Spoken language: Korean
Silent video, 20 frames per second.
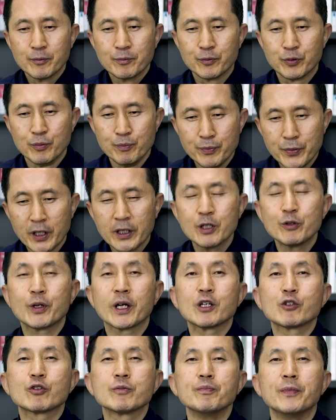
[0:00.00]
분명히
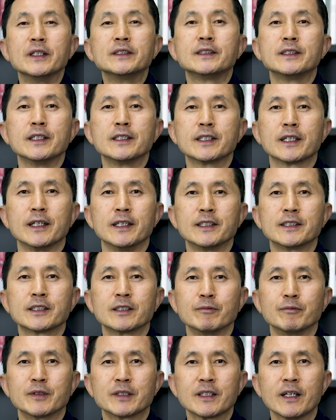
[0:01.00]
우리에게 주신 메시지가
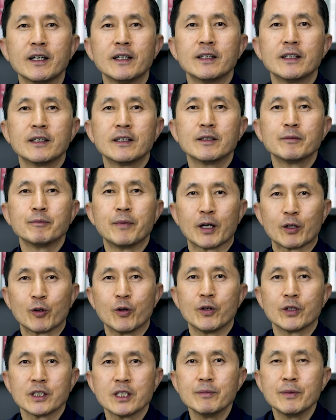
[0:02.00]
있습니다.
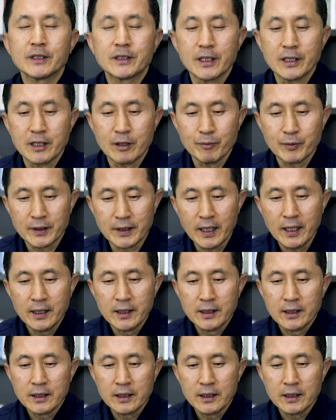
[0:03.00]
바로 이 메시지입니다.